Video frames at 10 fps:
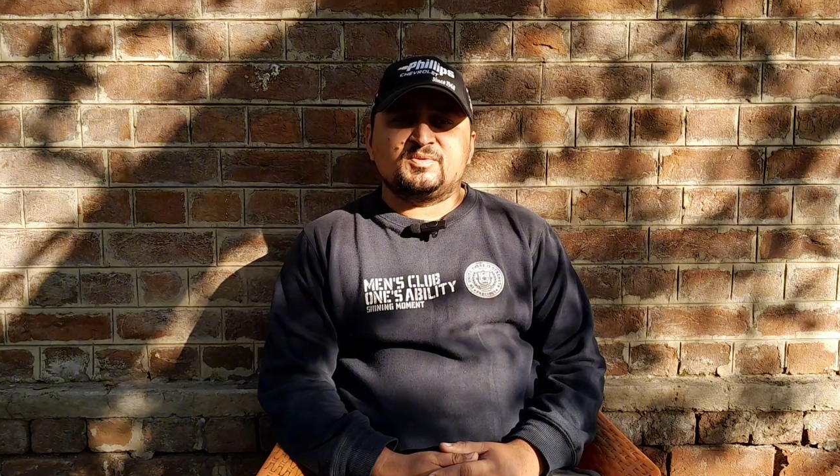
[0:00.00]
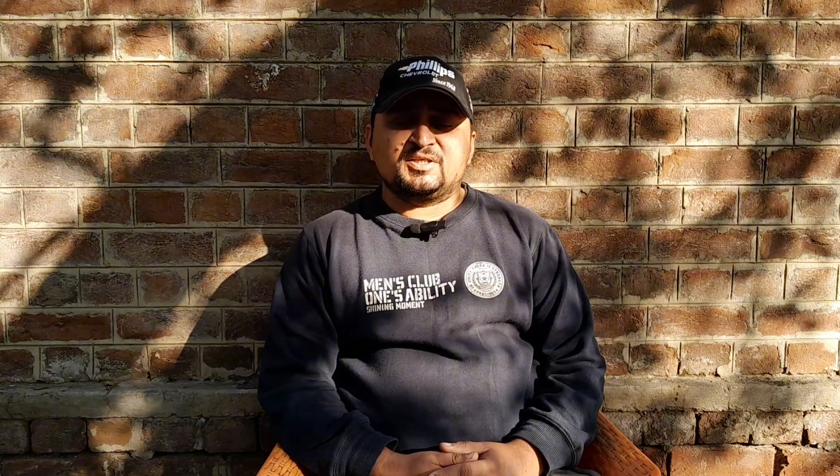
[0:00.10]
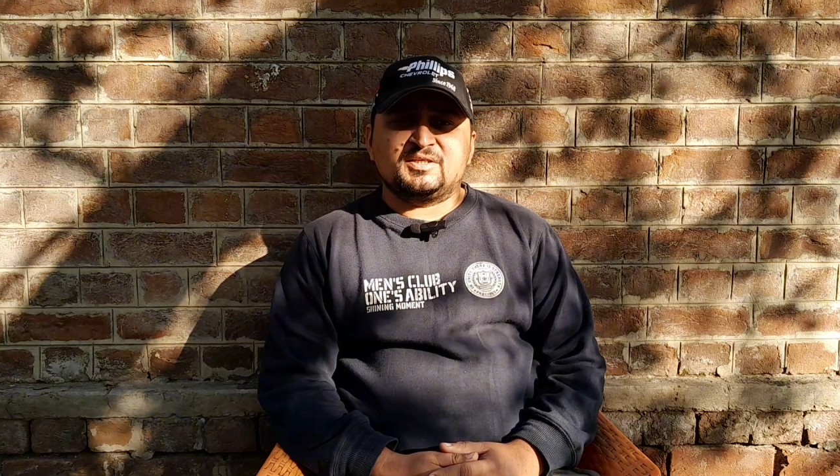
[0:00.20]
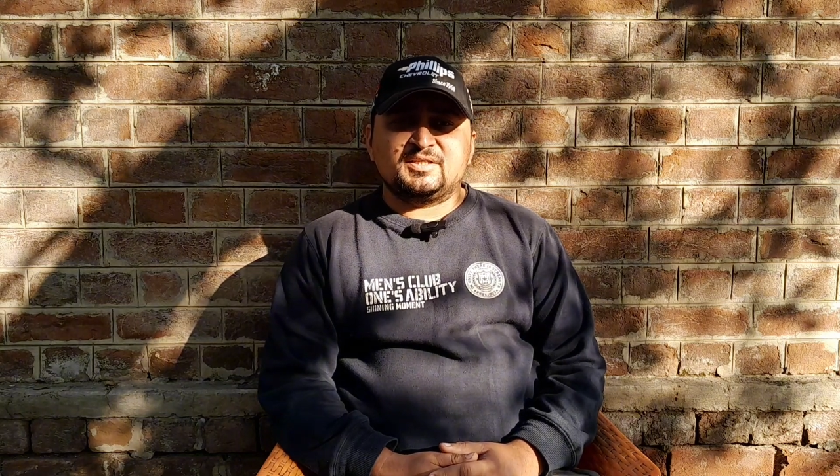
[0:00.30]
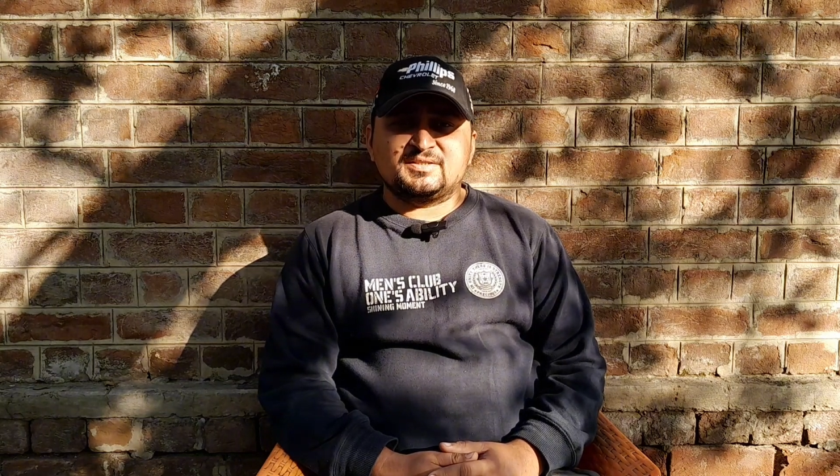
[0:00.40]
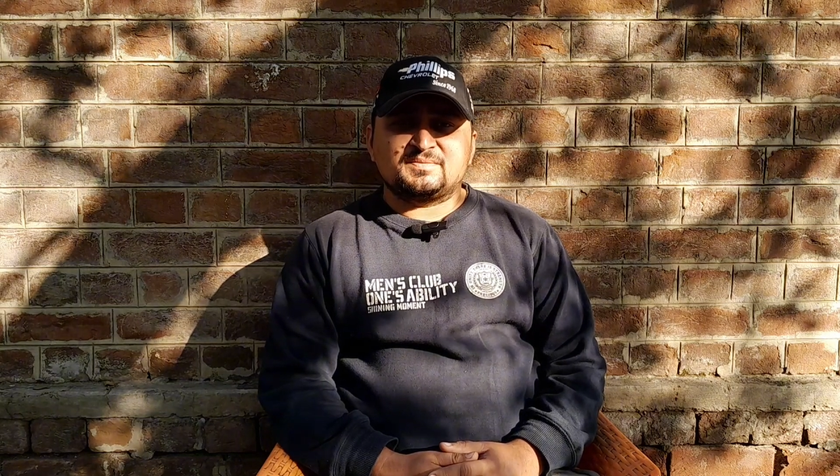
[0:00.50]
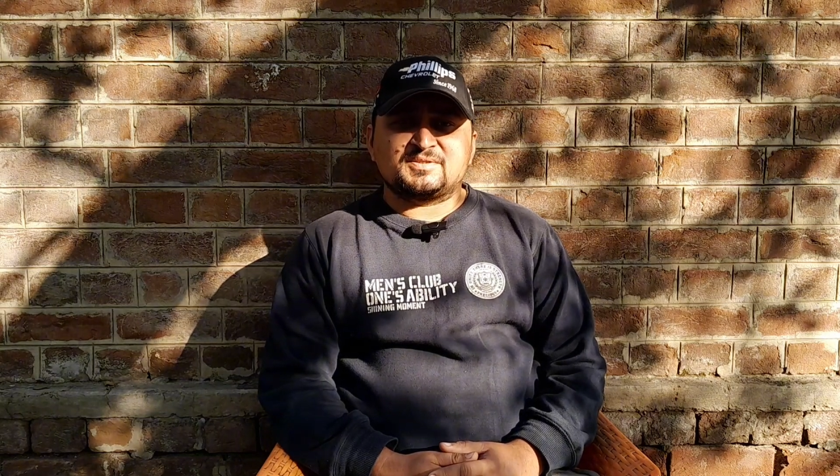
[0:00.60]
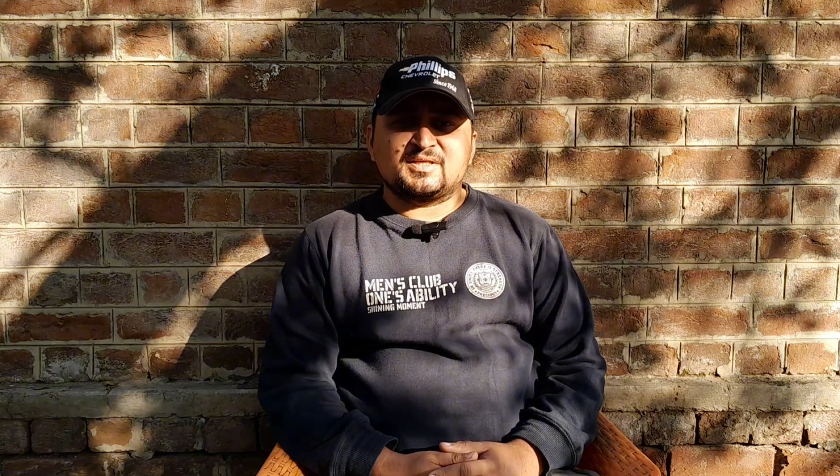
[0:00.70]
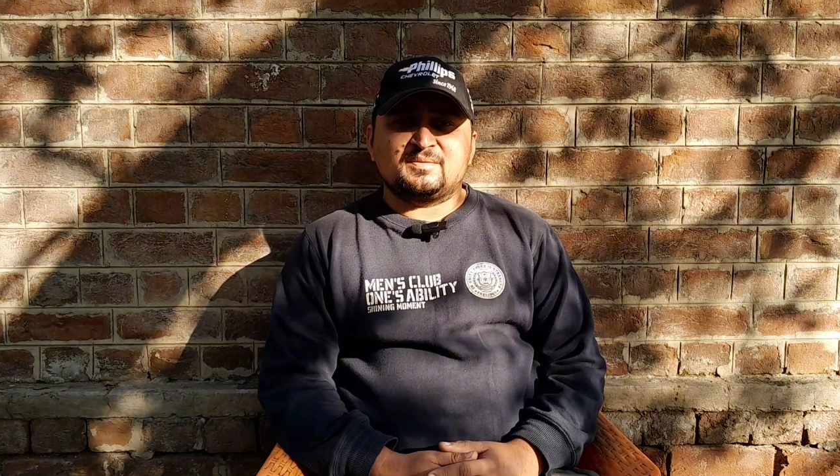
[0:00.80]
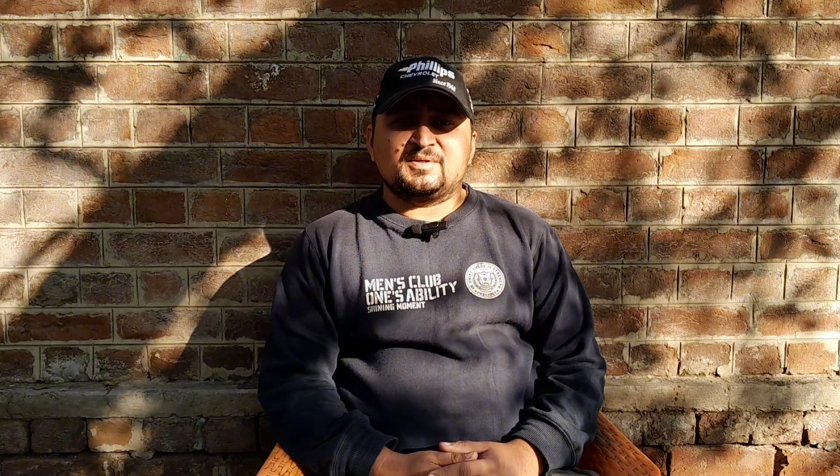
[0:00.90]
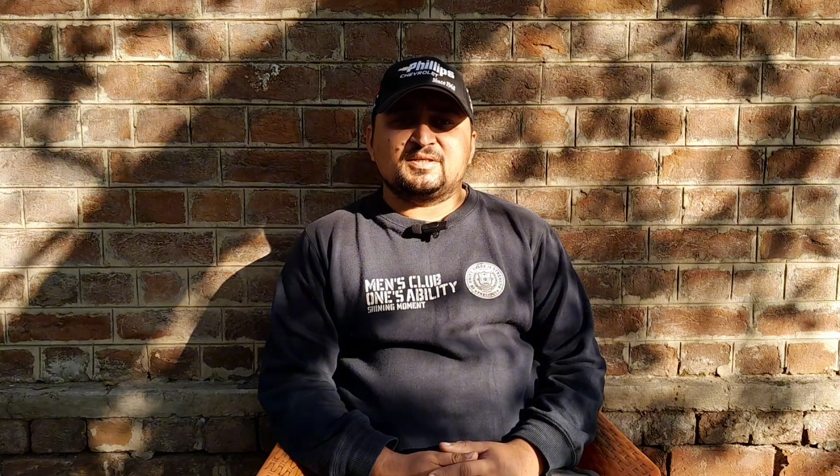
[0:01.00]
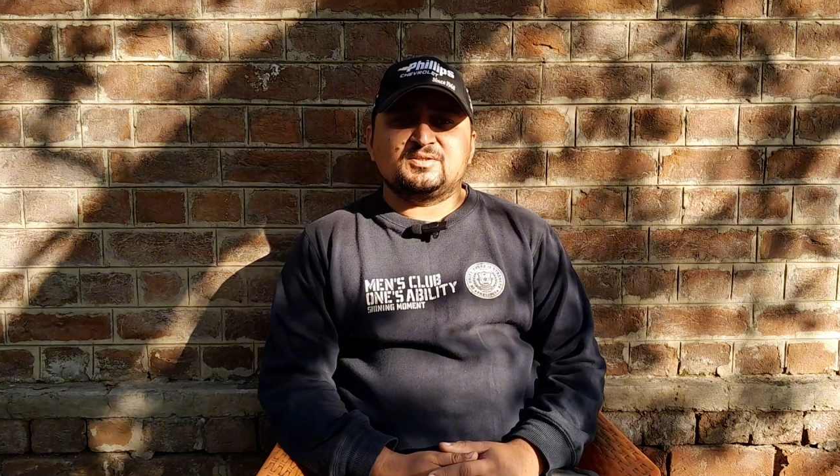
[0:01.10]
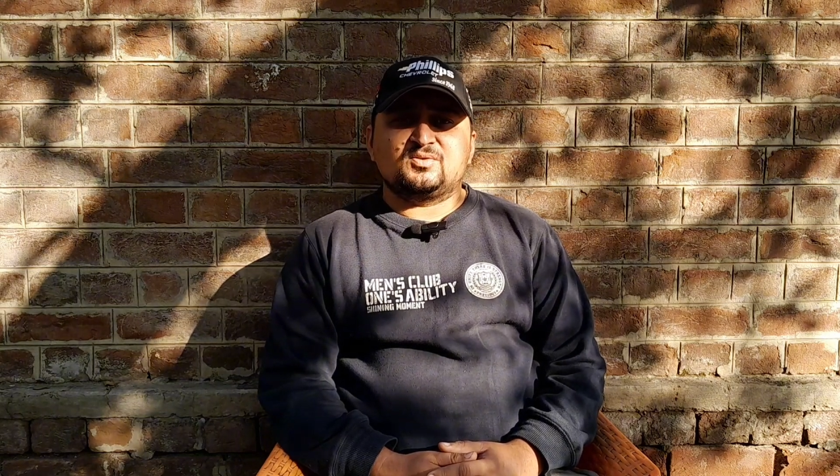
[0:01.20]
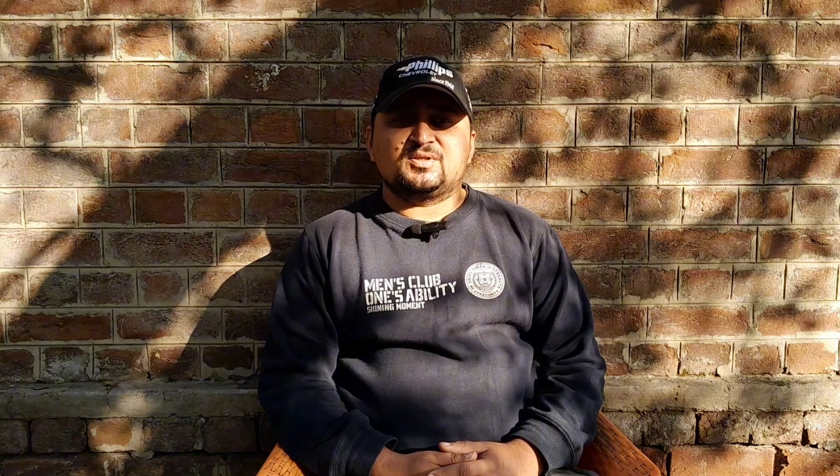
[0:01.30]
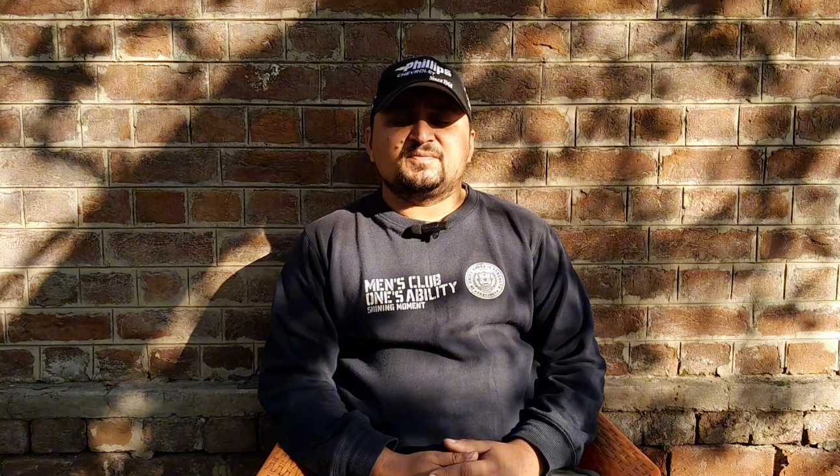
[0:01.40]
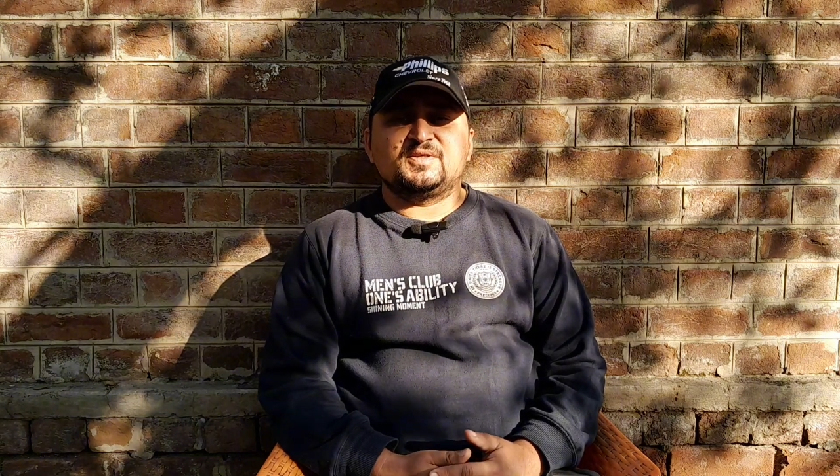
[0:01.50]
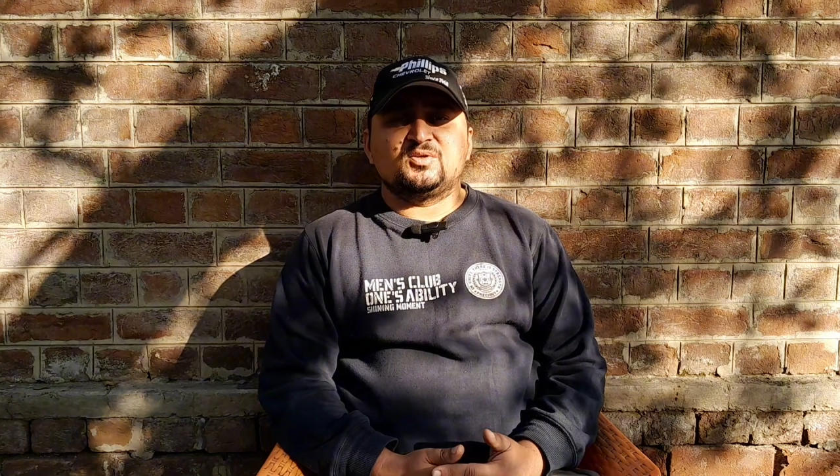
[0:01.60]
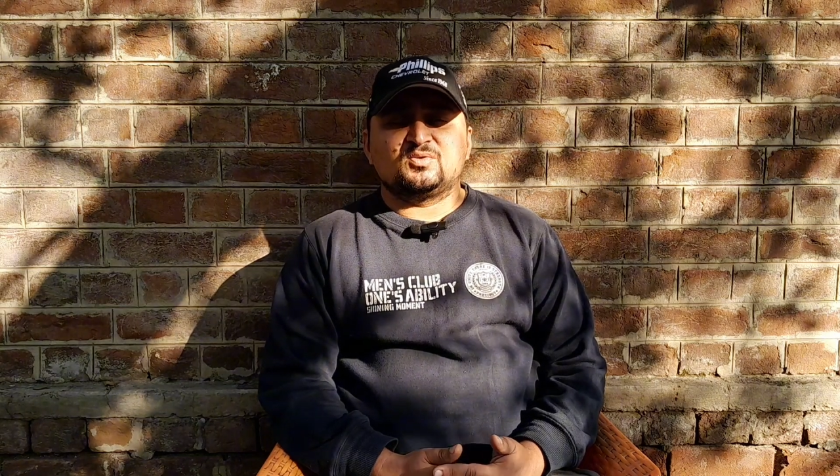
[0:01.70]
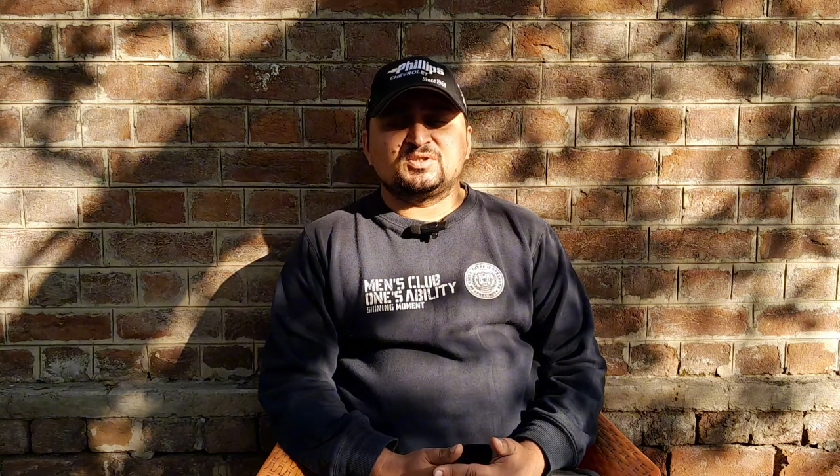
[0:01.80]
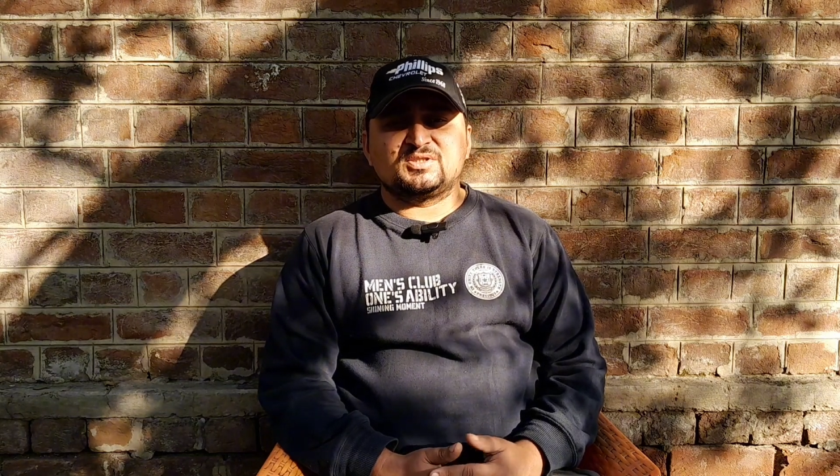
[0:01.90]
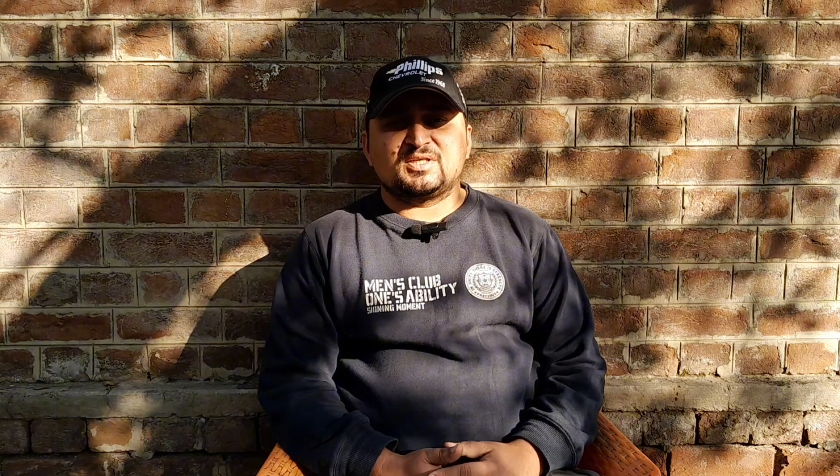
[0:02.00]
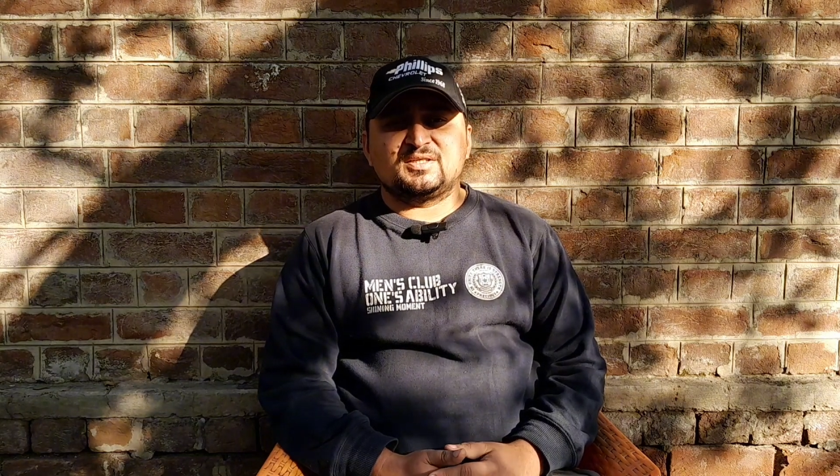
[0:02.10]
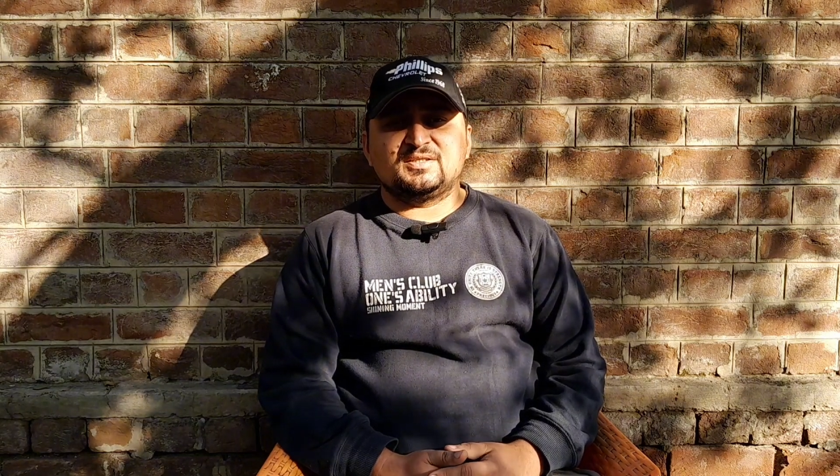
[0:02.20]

मेरे नए सब्सक्राइबर हैं जिन्होंने वीडियो गुजशत